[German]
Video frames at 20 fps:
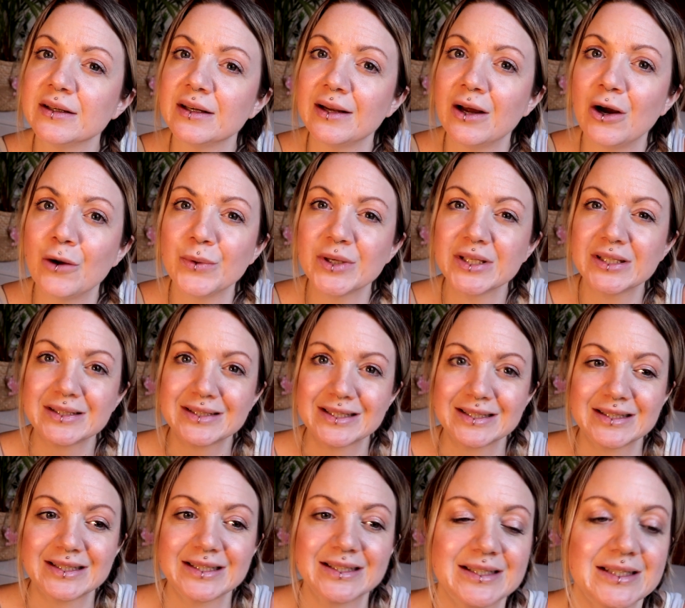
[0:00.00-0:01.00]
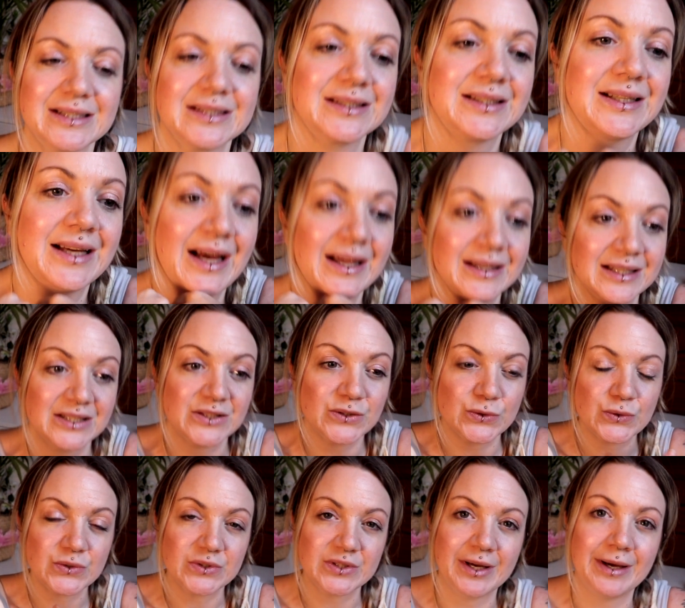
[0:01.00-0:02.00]
glaube ich, dass ich das gar nicht
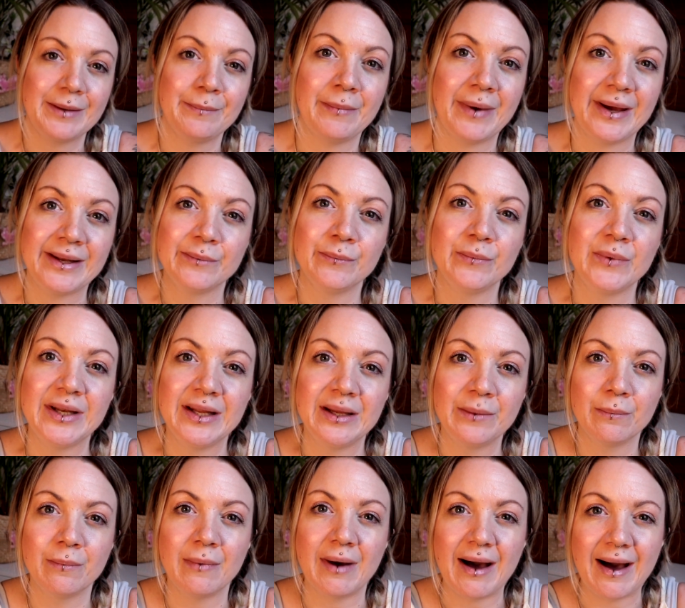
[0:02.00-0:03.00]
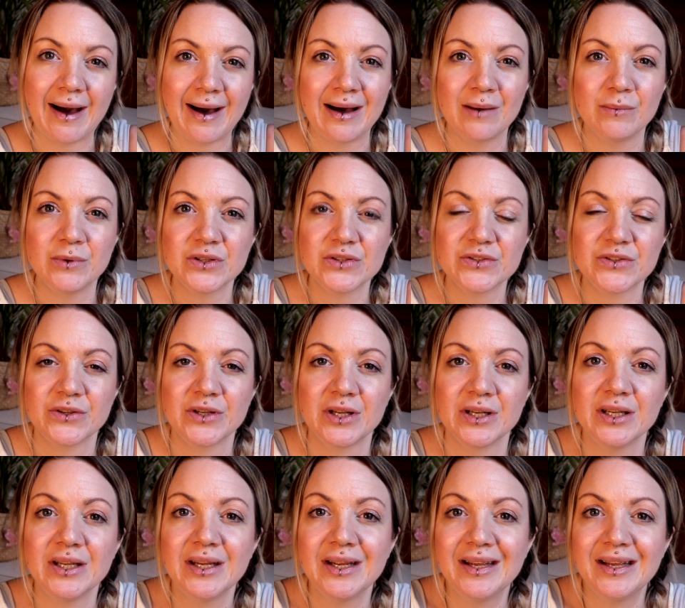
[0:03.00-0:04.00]
so sehr in meinem Leben habe,
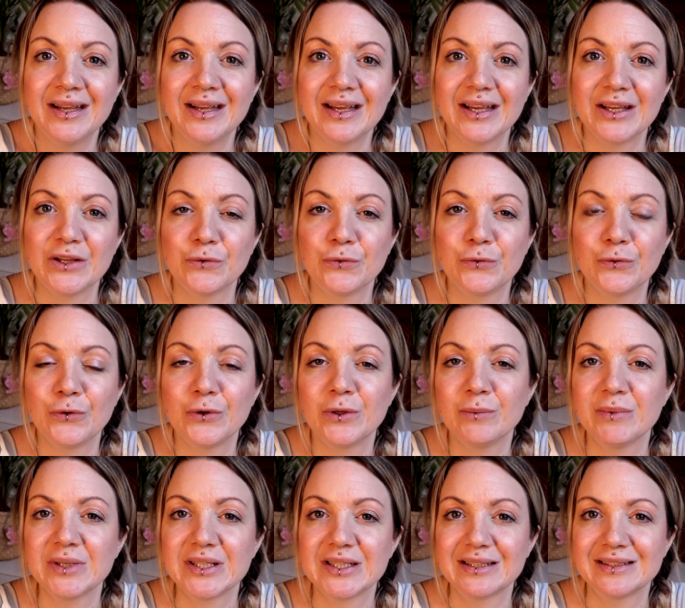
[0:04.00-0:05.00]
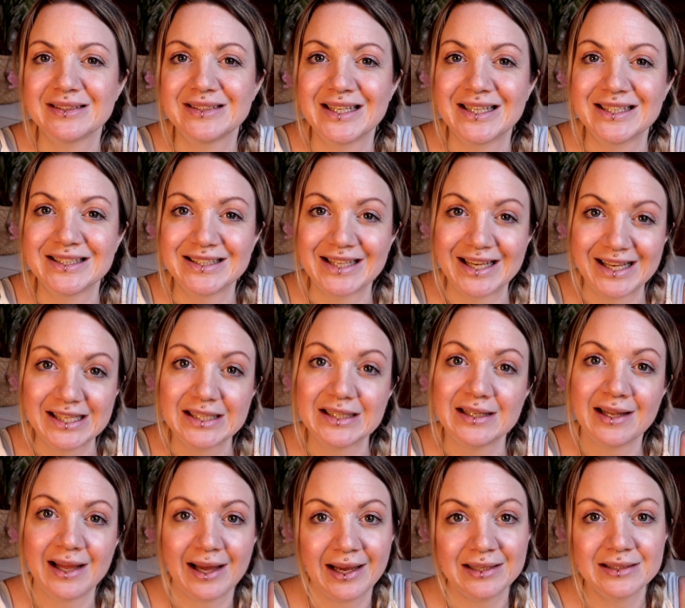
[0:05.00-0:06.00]
sondern ich fühle mich sehr
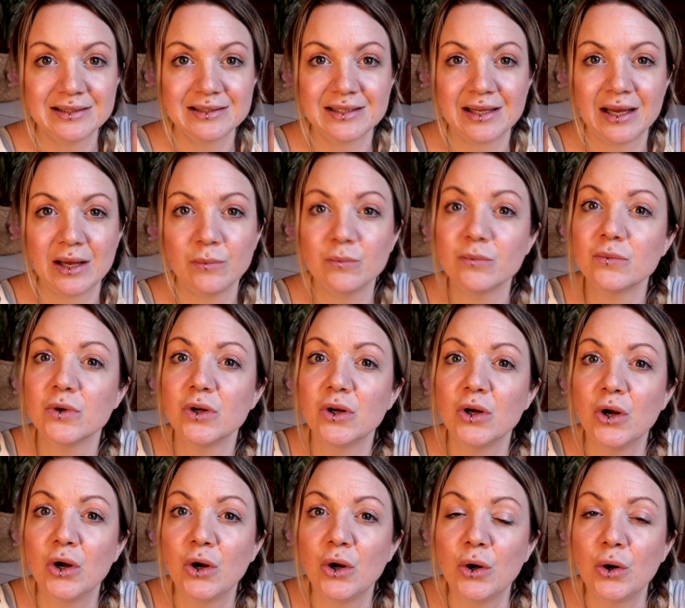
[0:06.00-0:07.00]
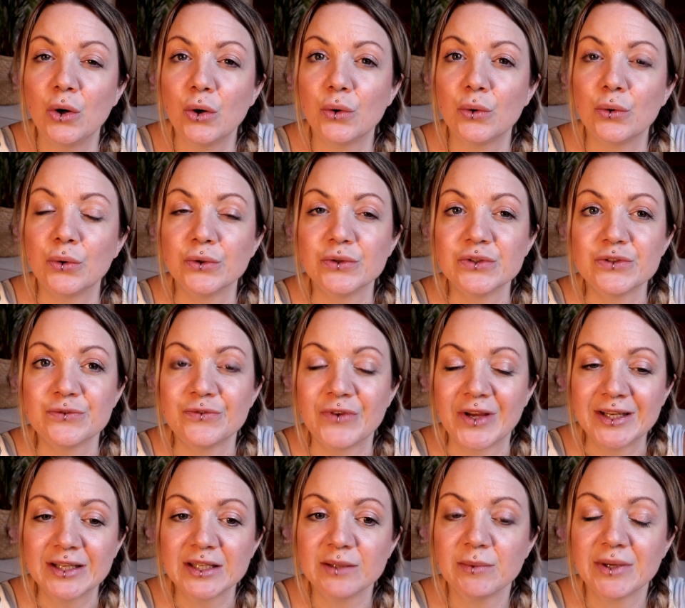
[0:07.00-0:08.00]
selten einsam. Und
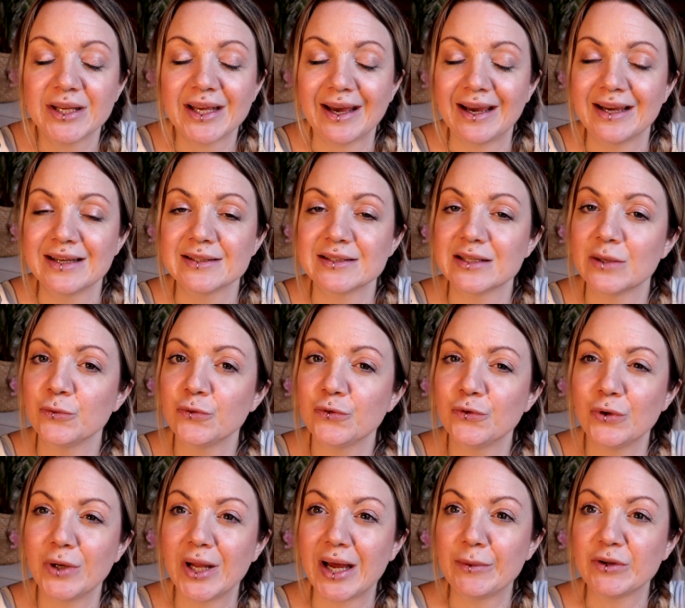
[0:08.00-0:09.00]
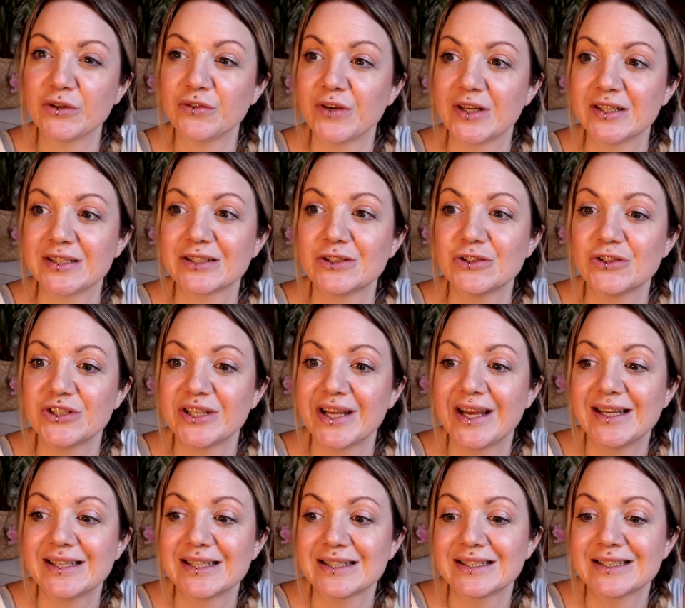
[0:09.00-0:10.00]
wenn ich mich einsam fühle, habe ich
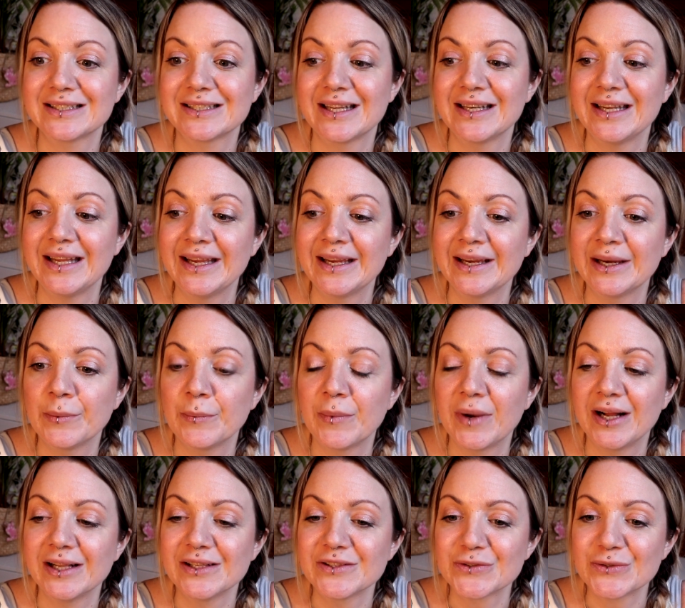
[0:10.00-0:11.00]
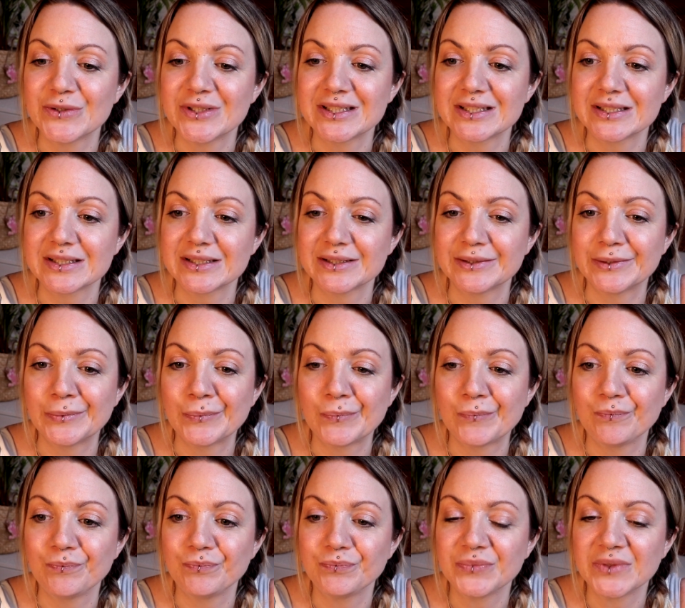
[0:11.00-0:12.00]
festgestellt, dass es dann eher mal so ist,
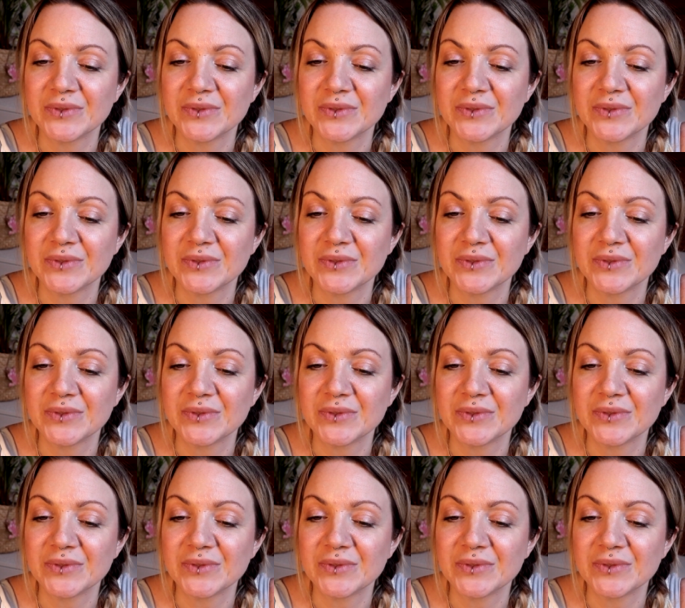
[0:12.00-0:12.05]
ähm,